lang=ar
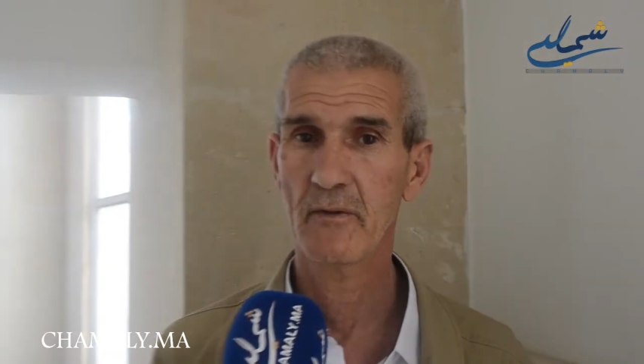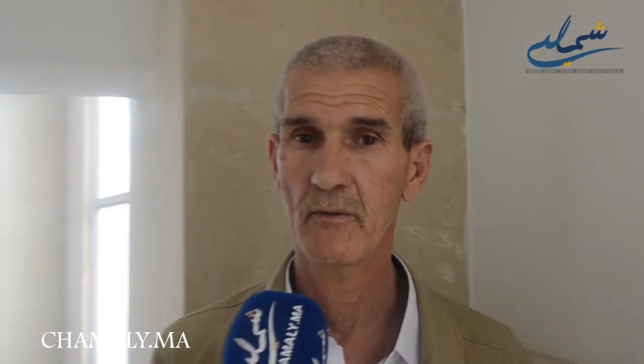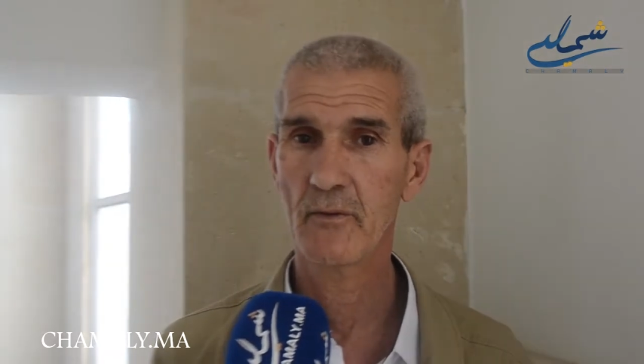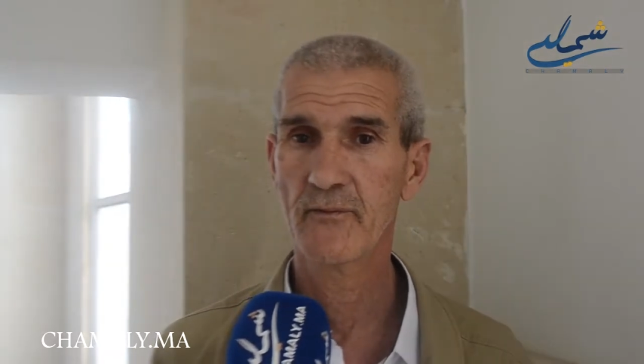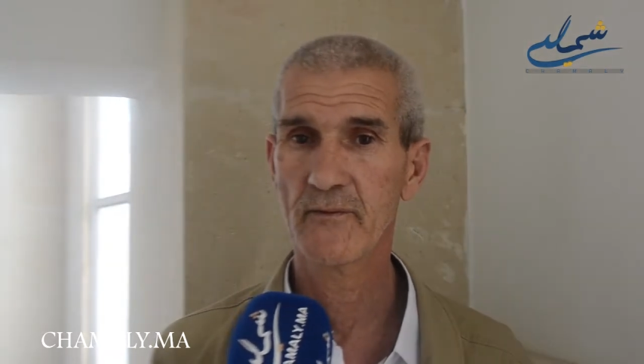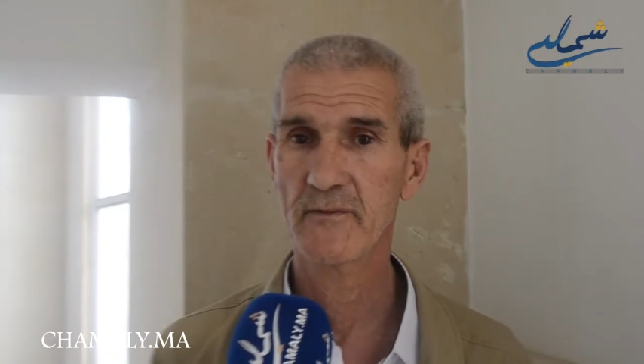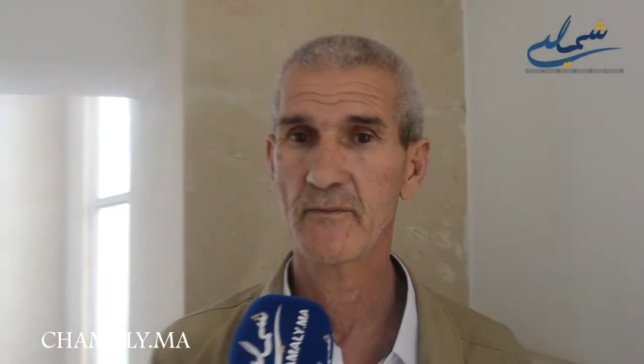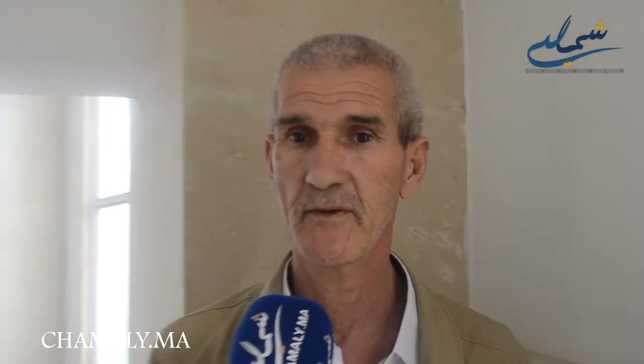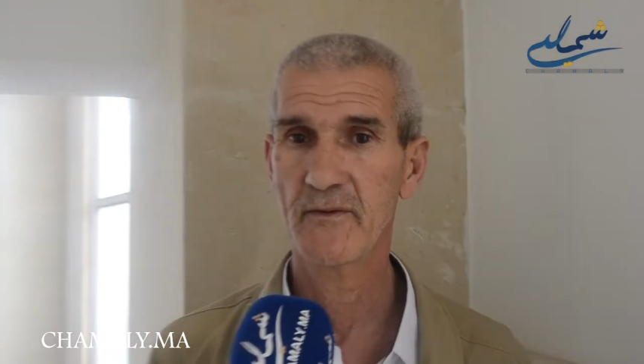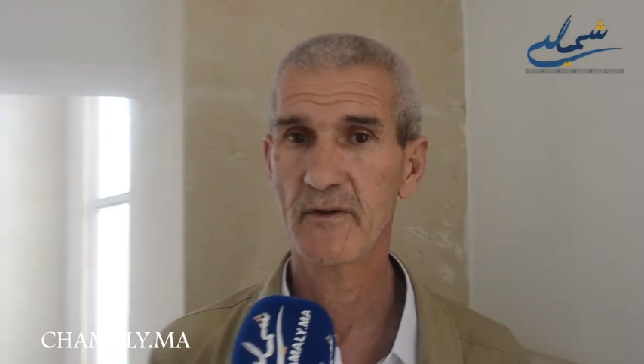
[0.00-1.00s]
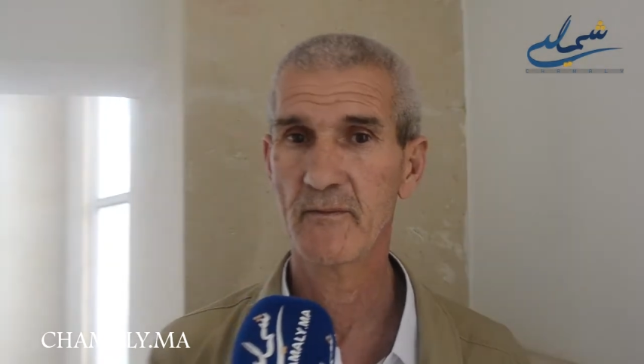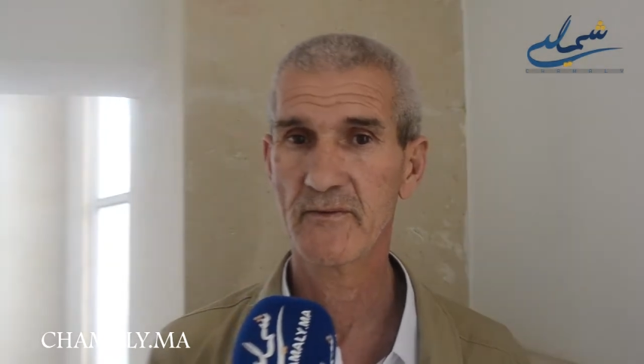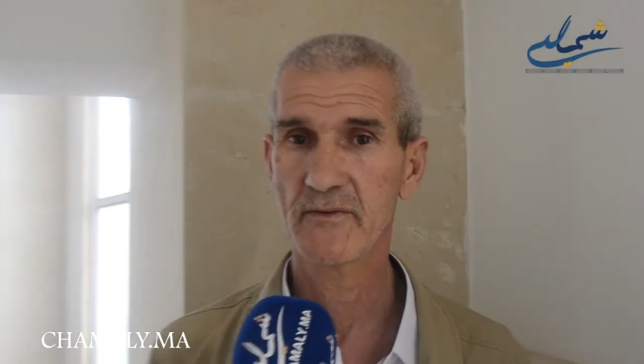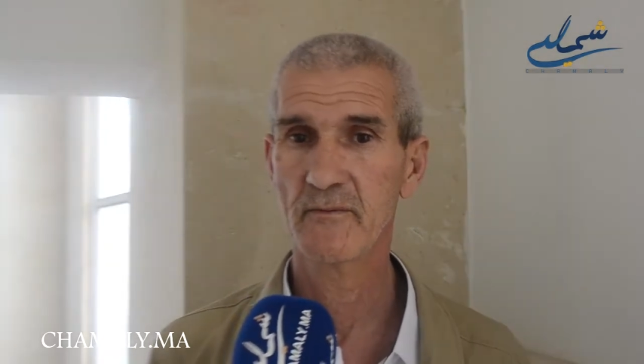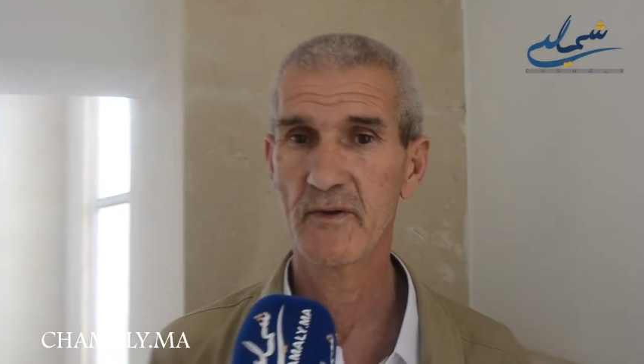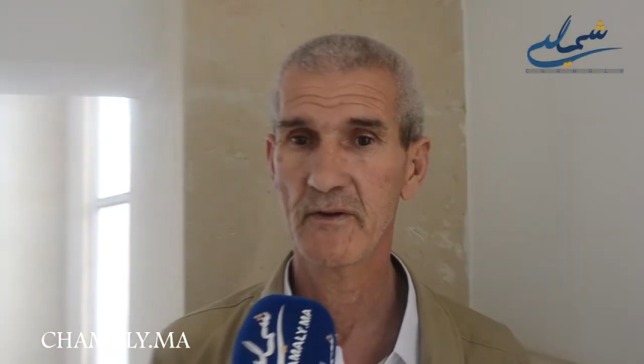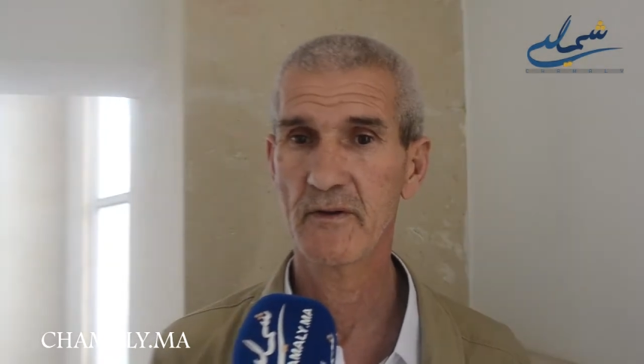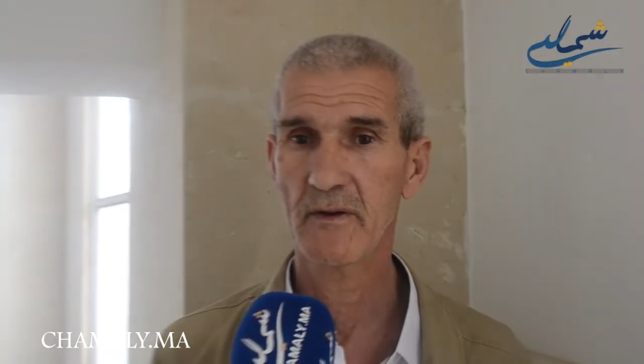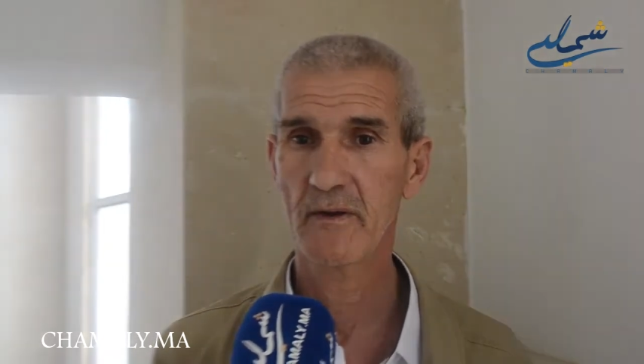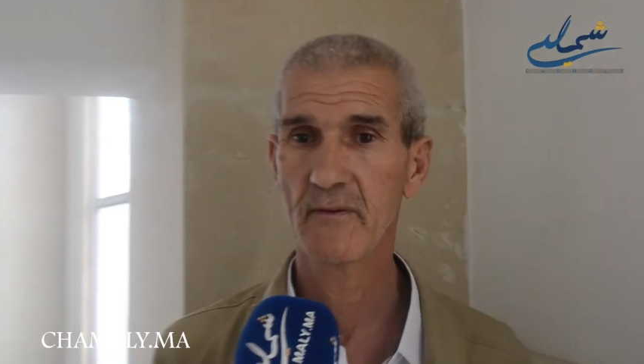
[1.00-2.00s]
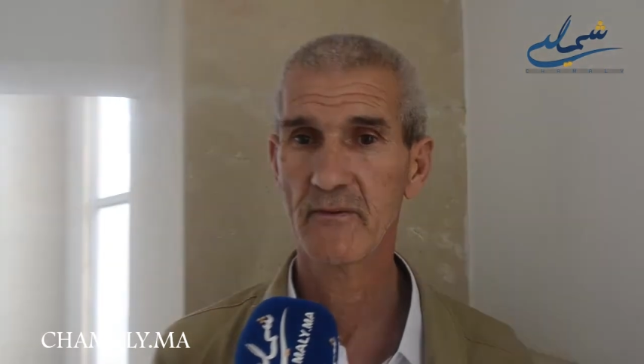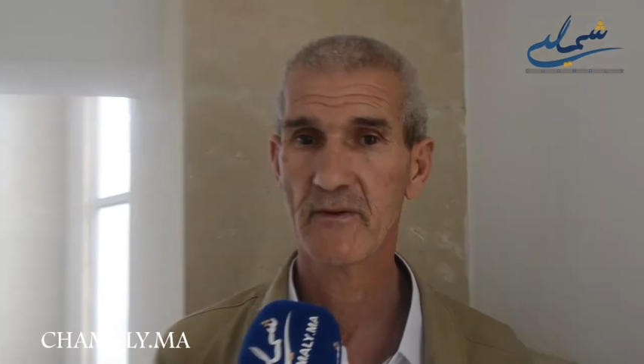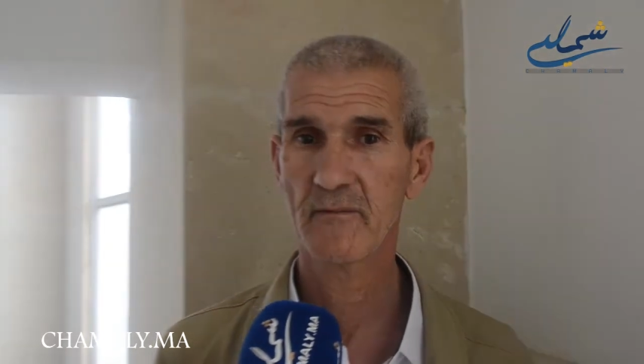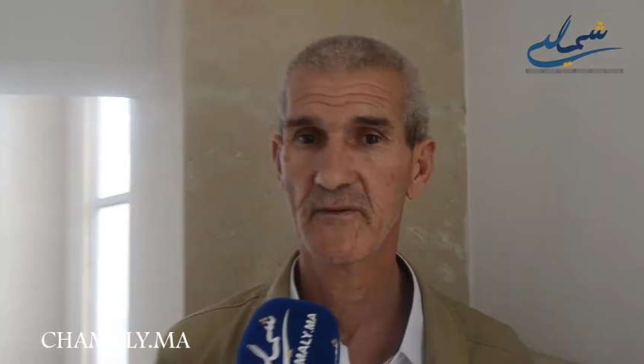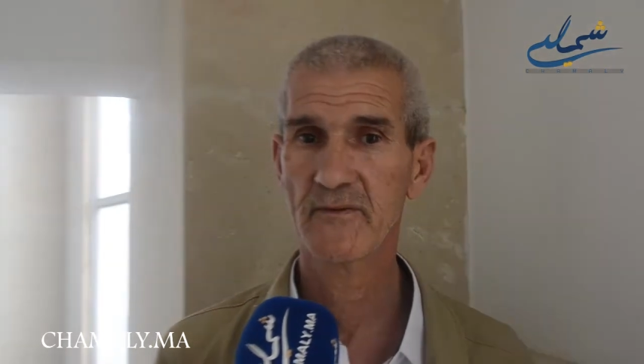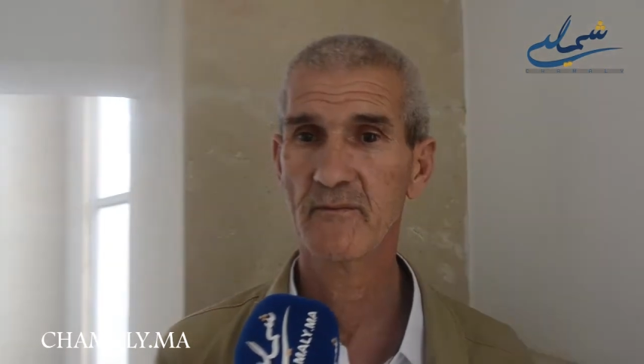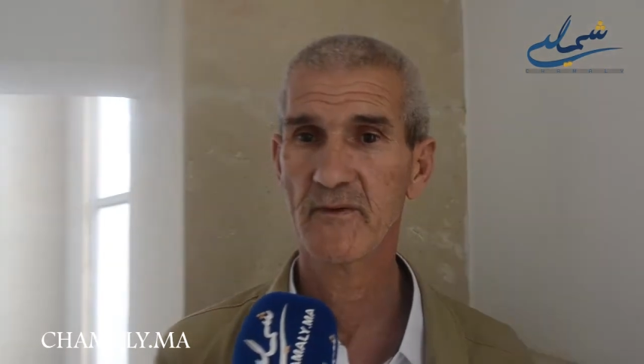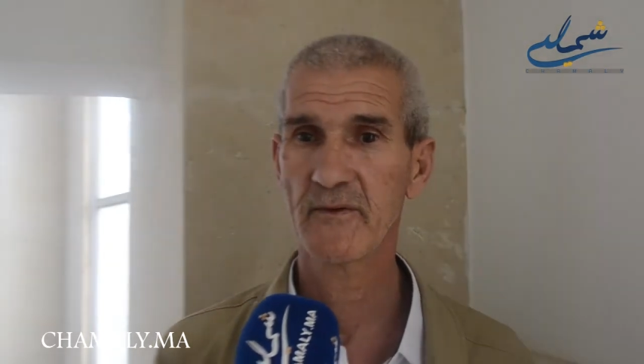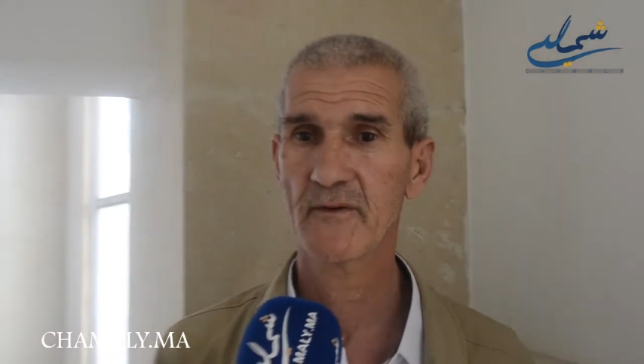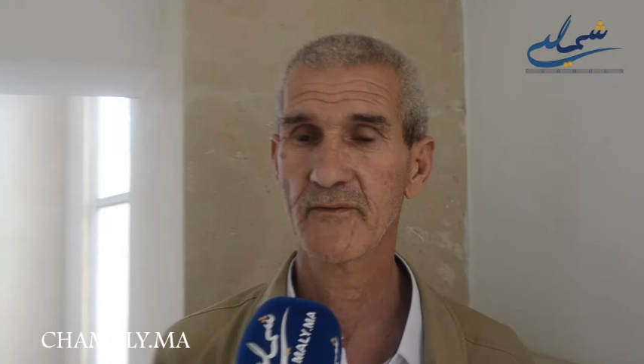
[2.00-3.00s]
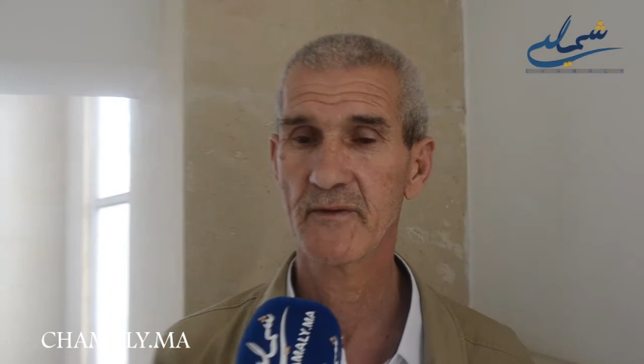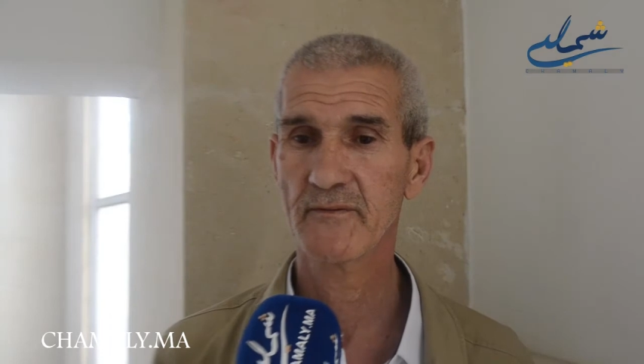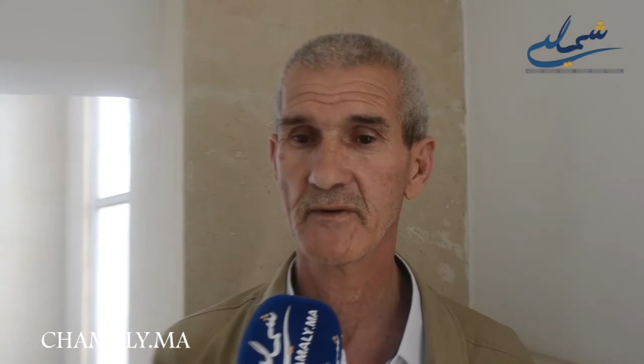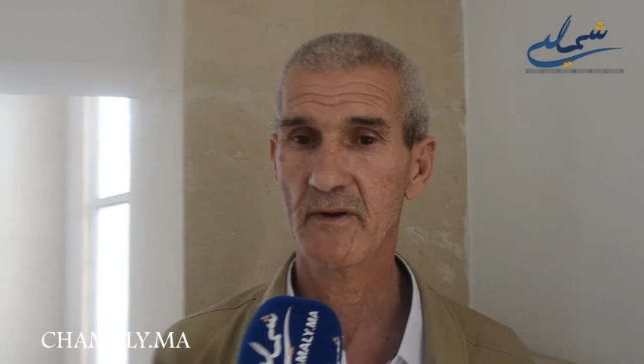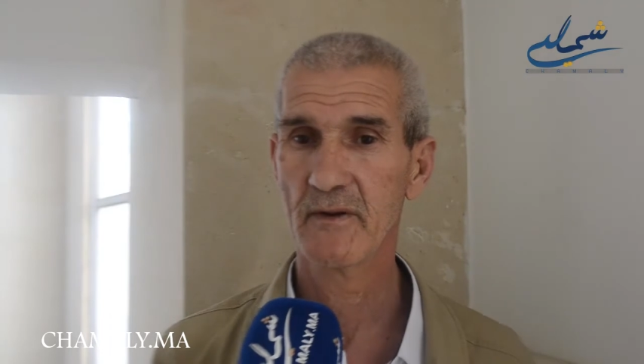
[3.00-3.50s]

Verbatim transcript: عضو في الجمعية الأعمال الاجتماعية ديال مجلس مدينة طنجة